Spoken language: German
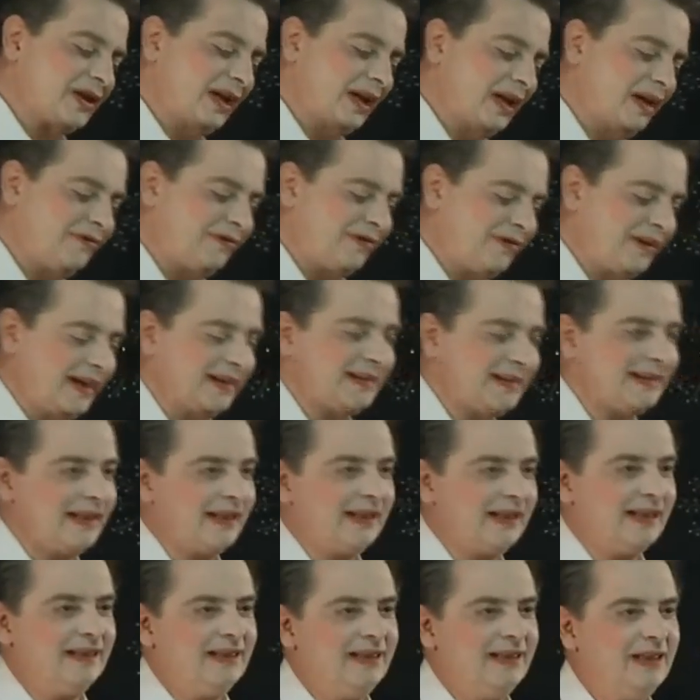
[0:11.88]
vielleicht ein
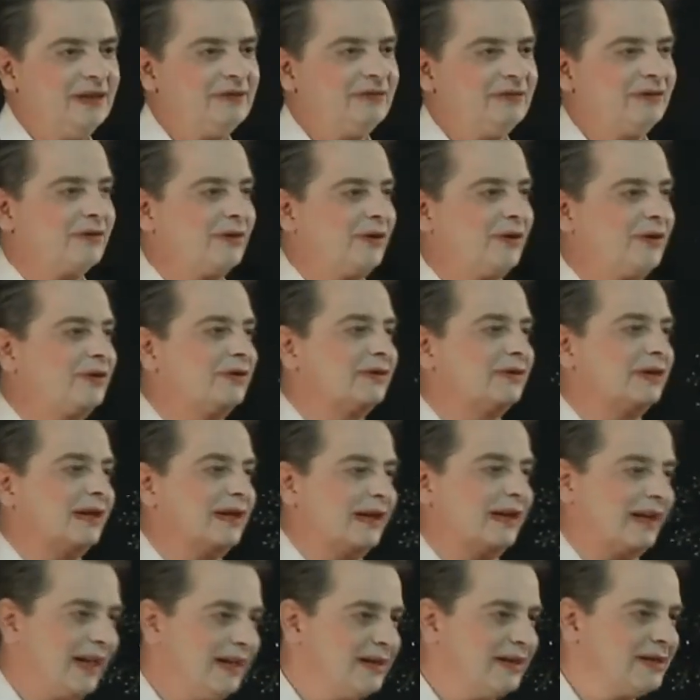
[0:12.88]
Gedicht von Günter
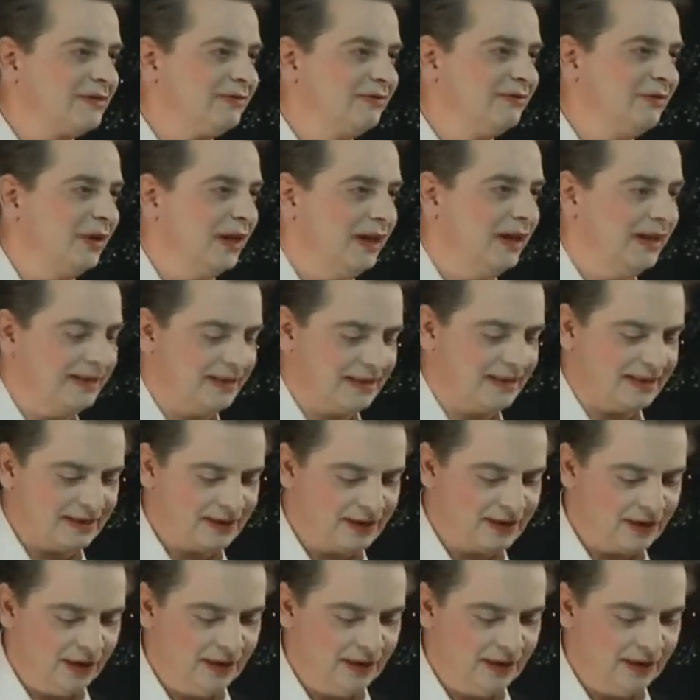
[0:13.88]
Grass vorlesen soll.